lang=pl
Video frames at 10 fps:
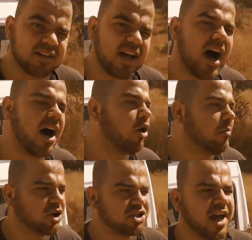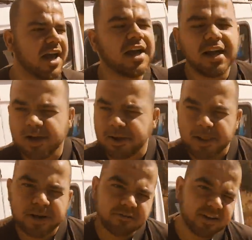na obozie,
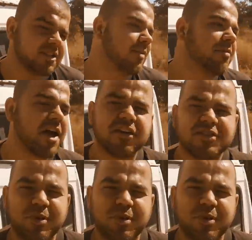więc mam takie